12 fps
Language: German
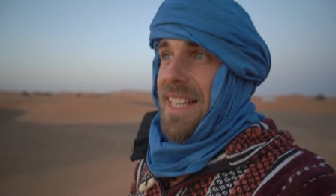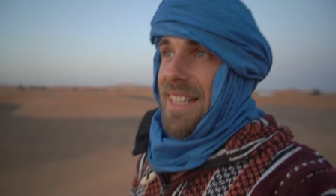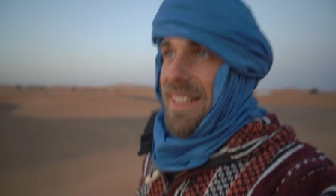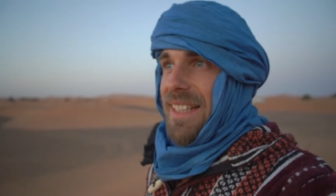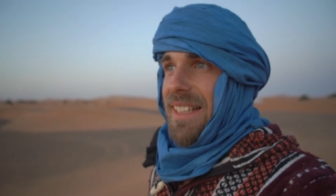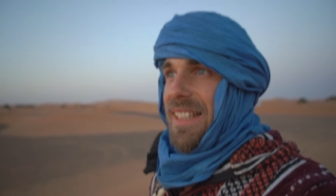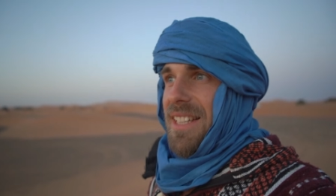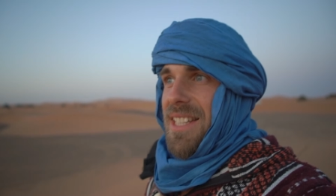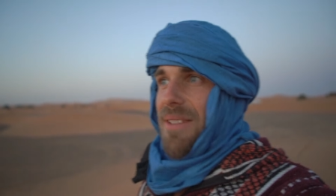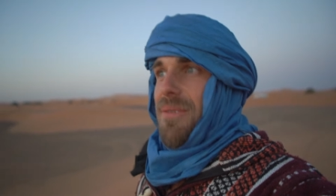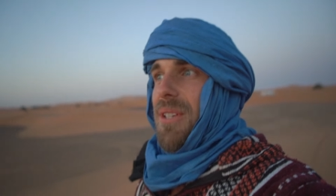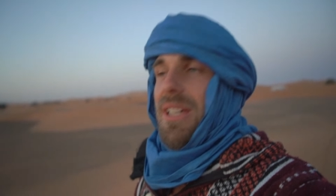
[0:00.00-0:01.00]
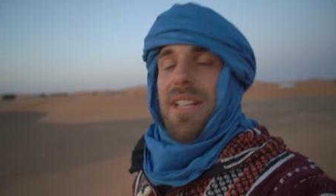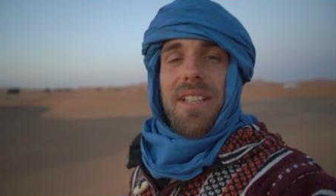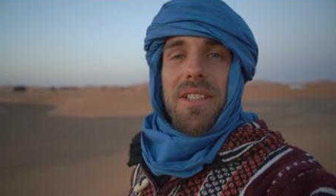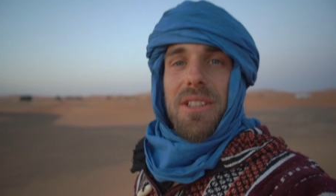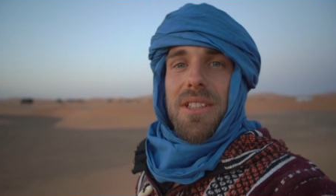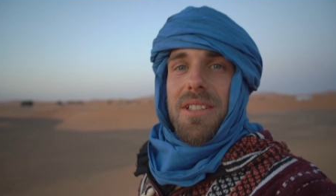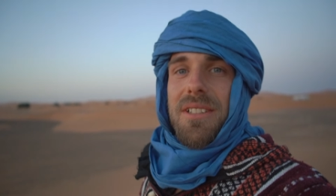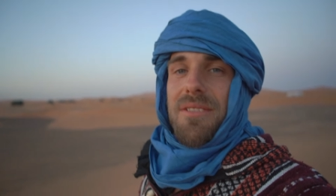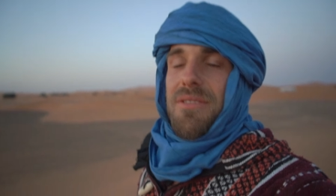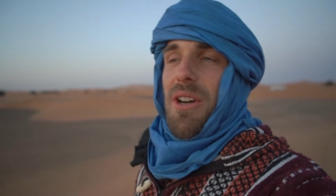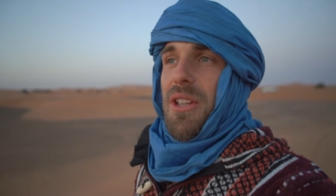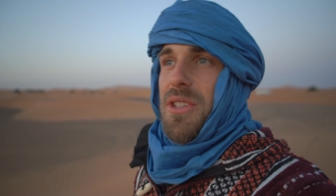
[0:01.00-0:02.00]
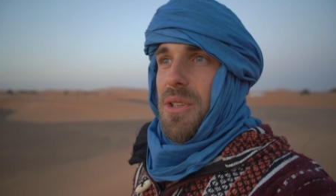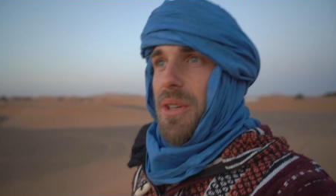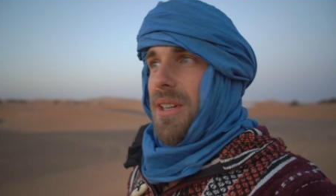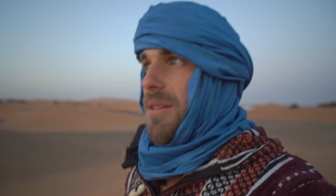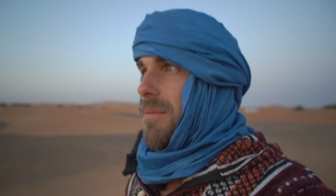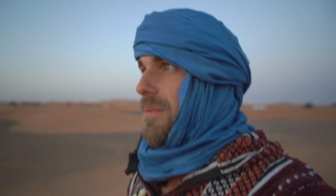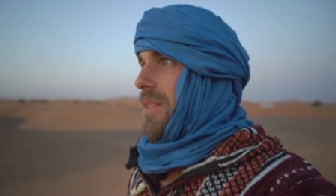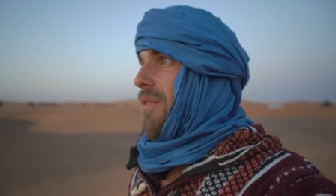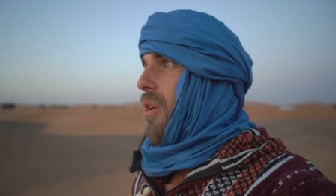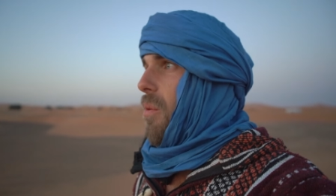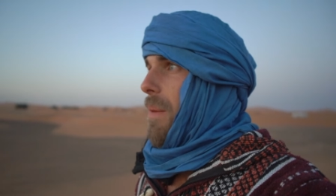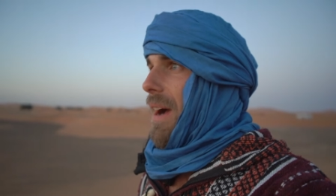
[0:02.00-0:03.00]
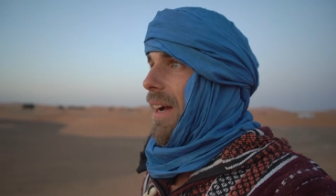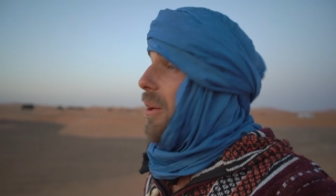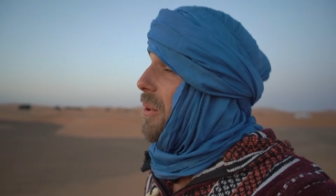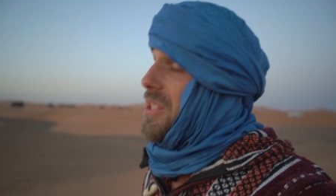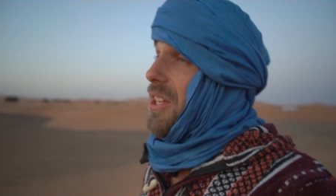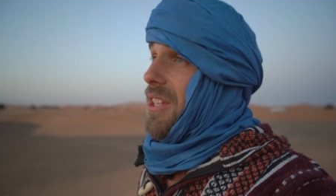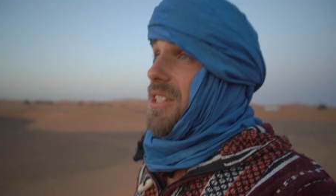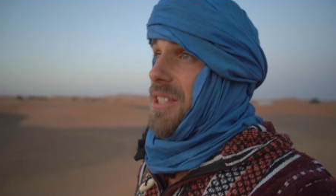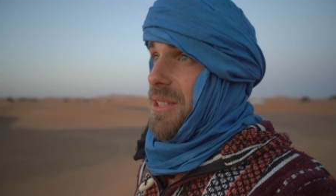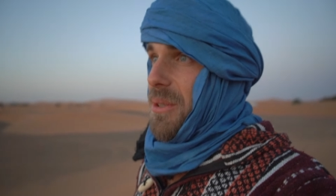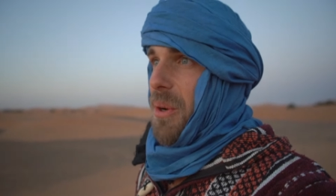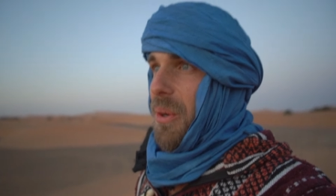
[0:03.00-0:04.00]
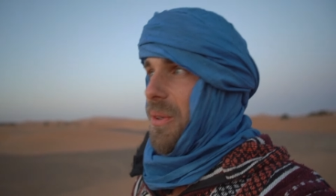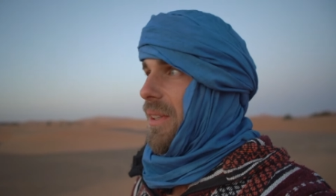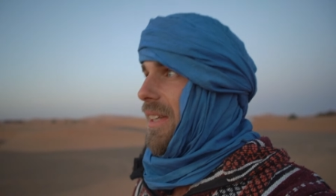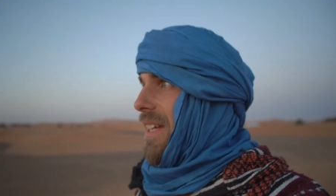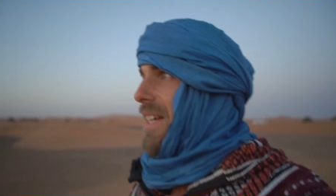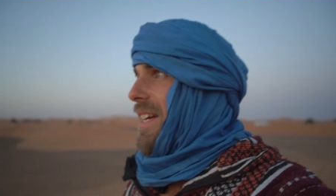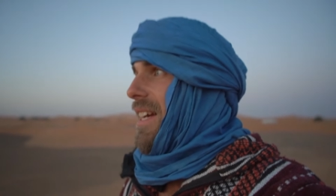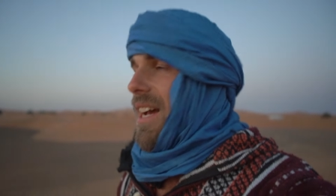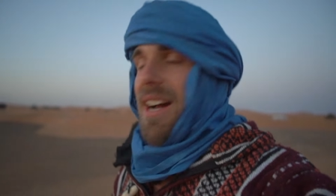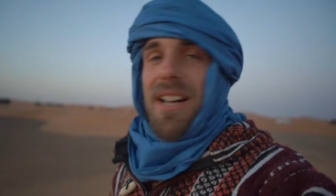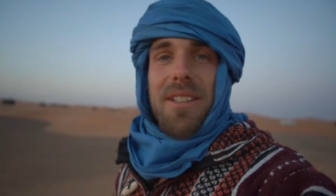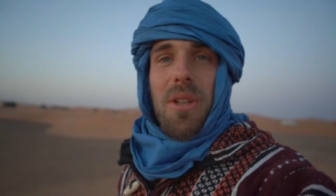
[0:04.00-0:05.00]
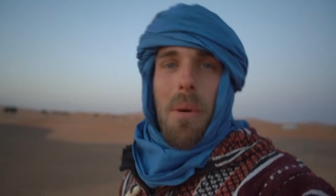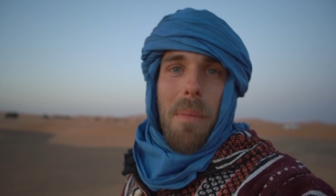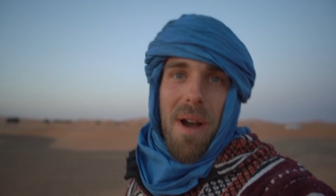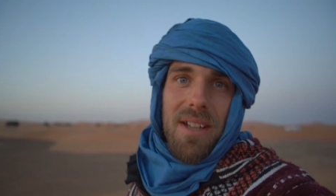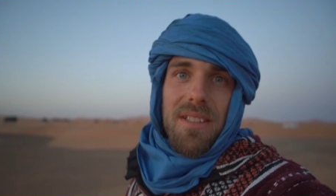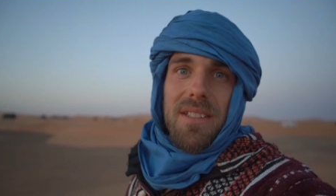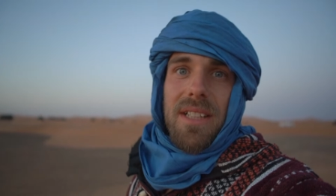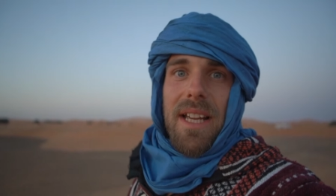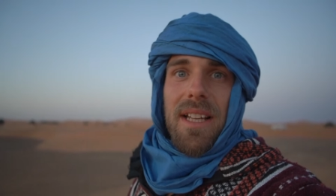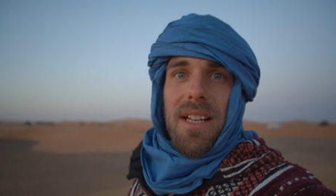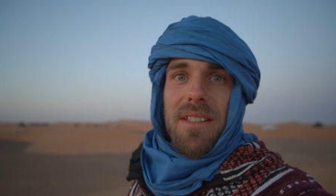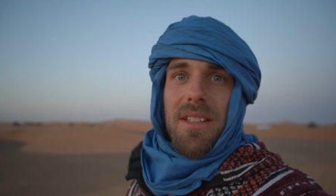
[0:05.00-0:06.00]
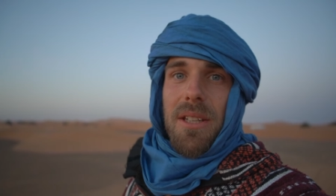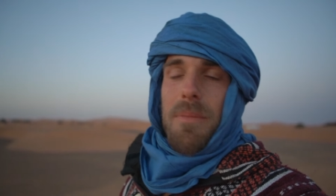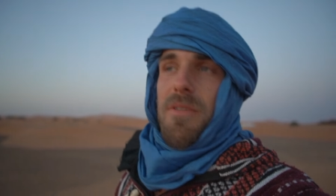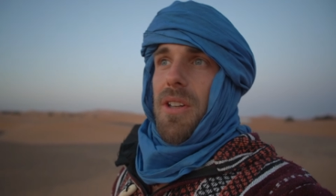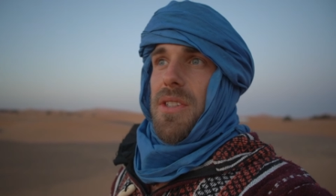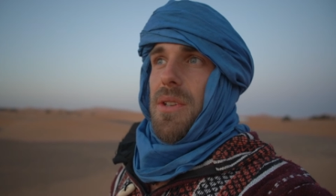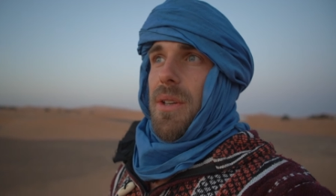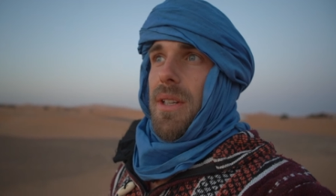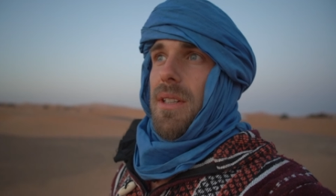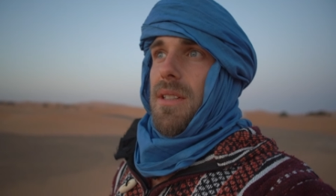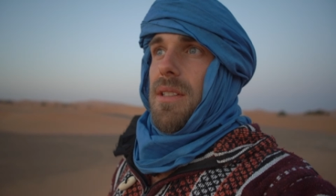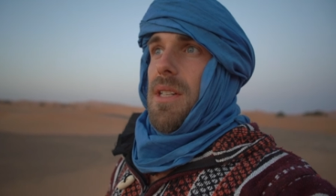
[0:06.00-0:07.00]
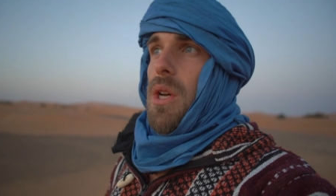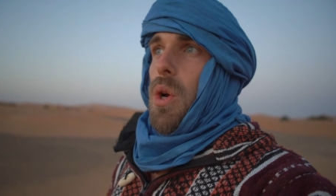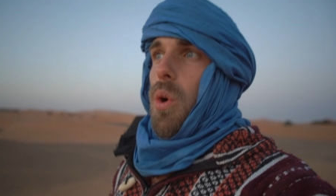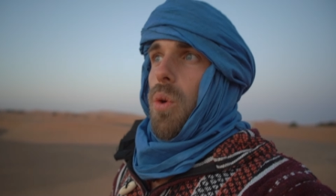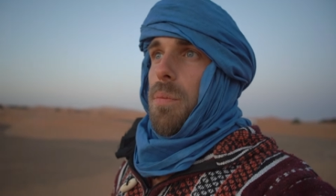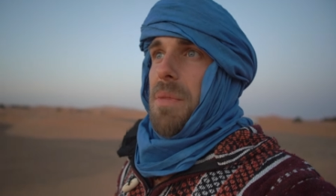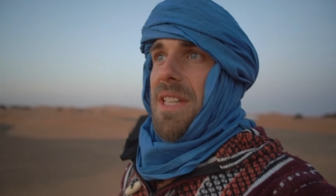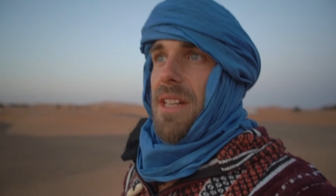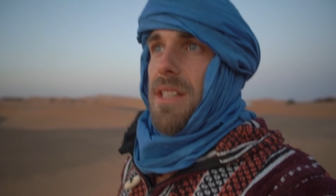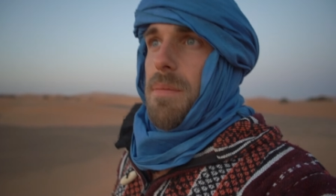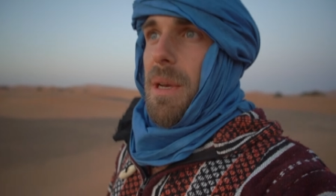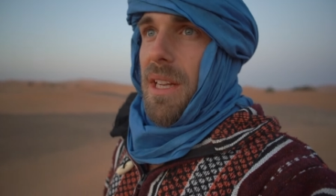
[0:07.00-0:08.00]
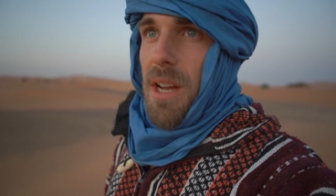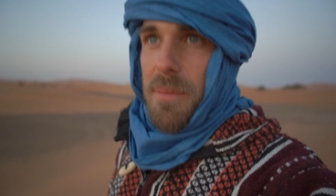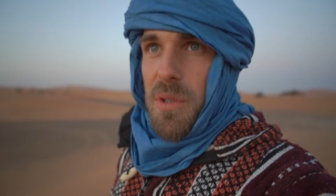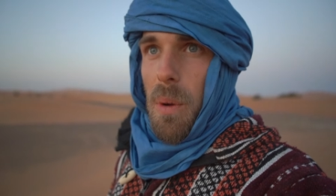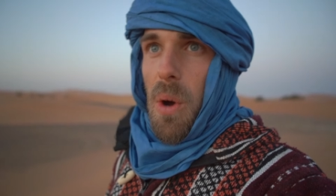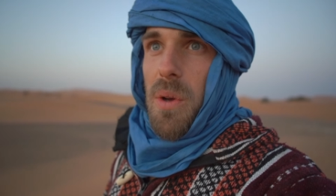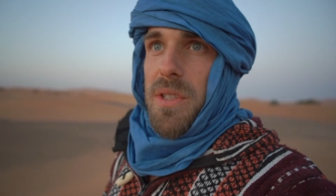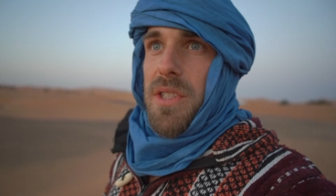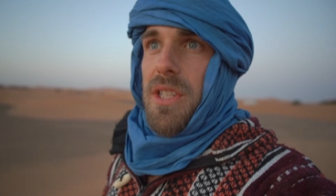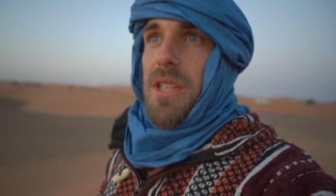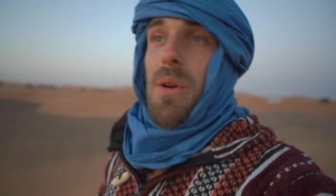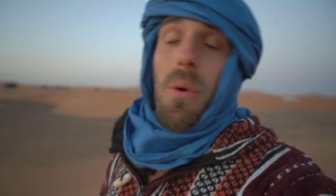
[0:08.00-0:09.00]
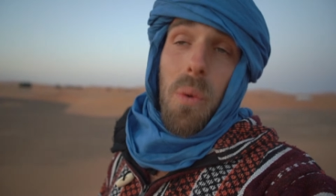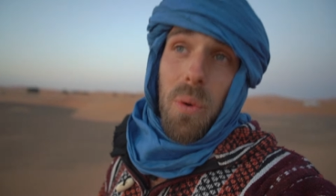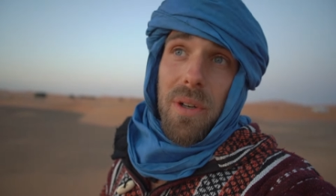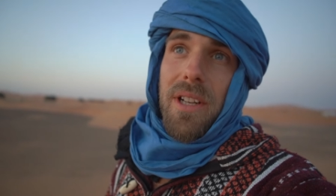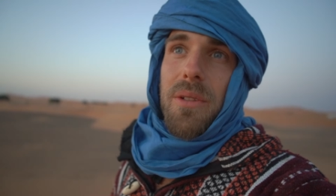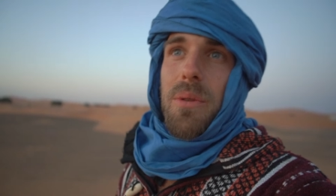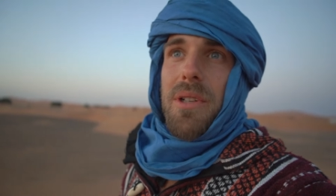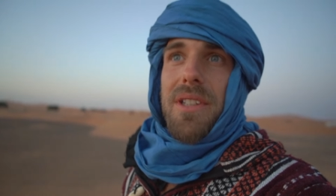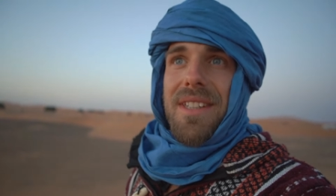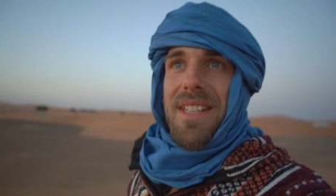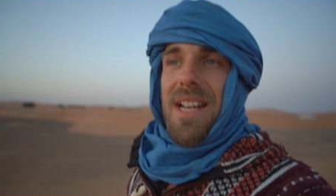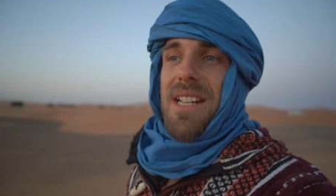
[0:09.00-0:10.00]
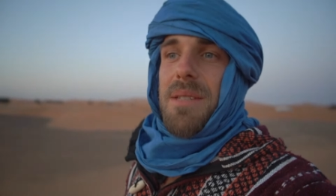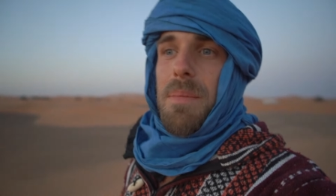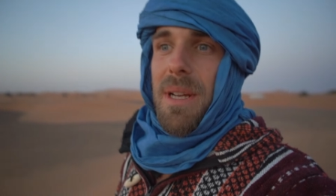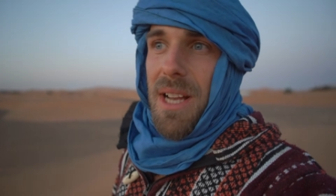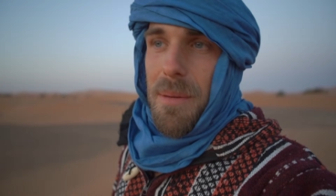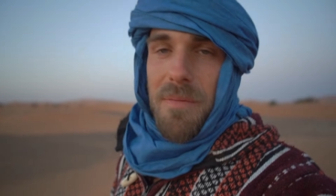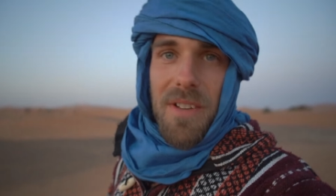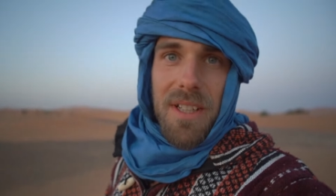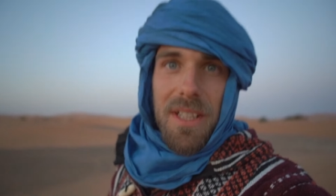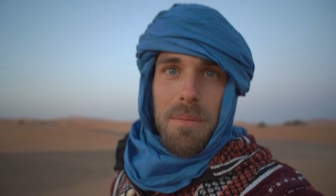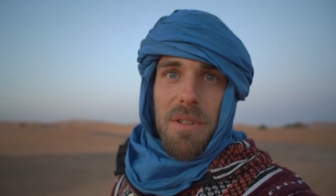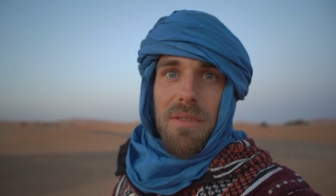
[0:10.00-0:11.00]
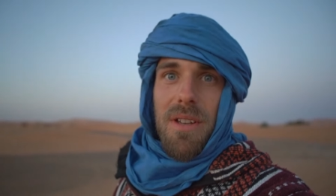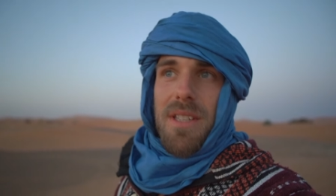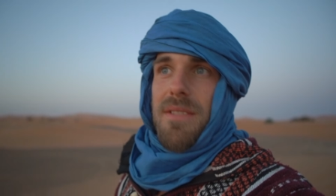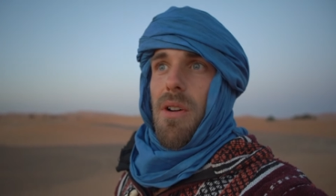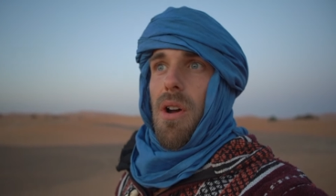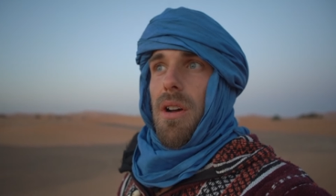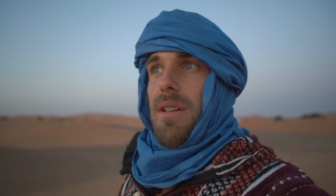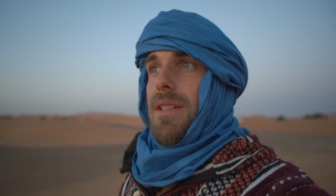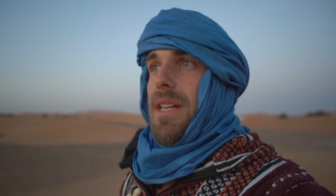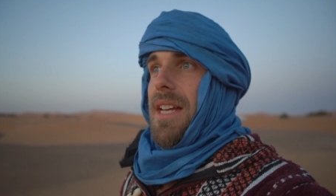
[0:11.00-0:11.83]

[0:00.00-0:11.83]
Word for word: Denn jetzt haben wir ja hier Fahrzeuge, die wir auch mal austesten können. Halt normale Heckantriebfahrzeuge, und mich als Backup zum Rausziehen oder natürlich die als Backup, wenn ich mich festfahre.